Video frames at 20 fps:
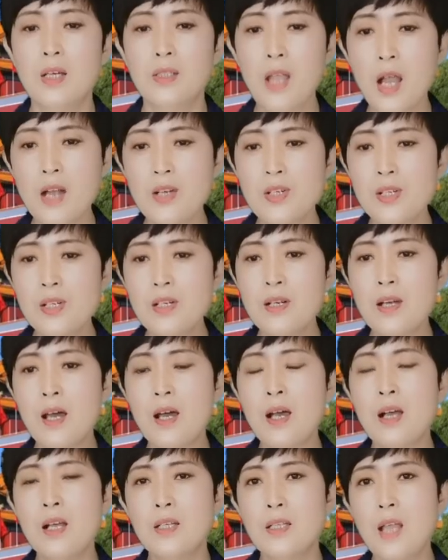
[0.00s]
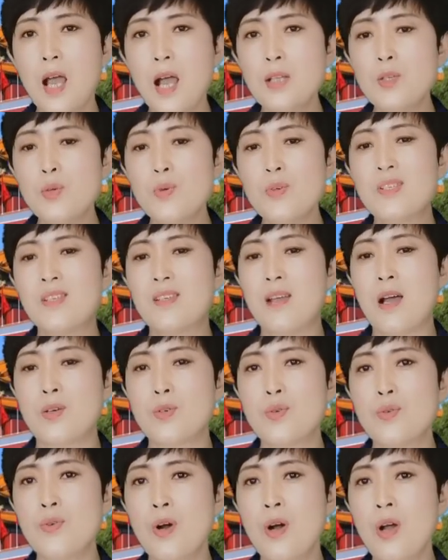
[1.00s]
但是呢，他就
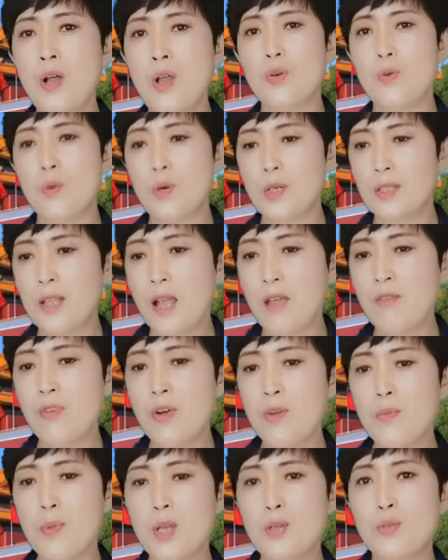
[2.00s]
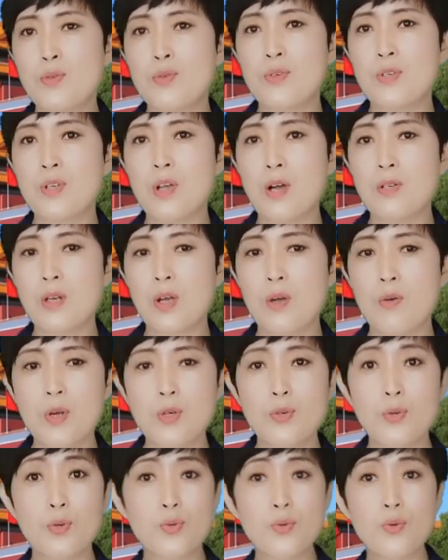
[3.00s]
想说，我单方面取消这
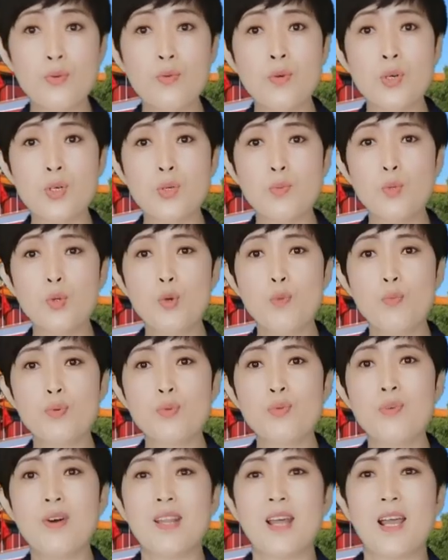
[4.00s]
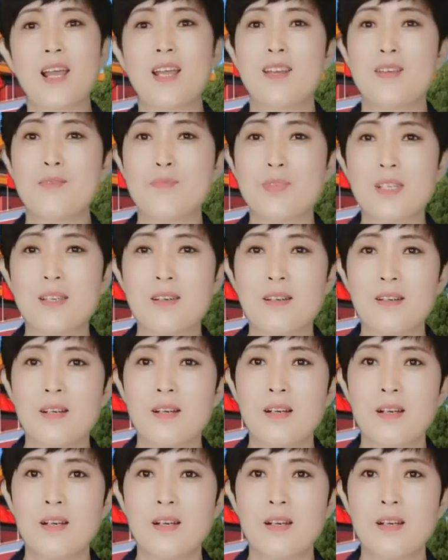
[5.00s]
关税，中国什么都不做，那肯定不行。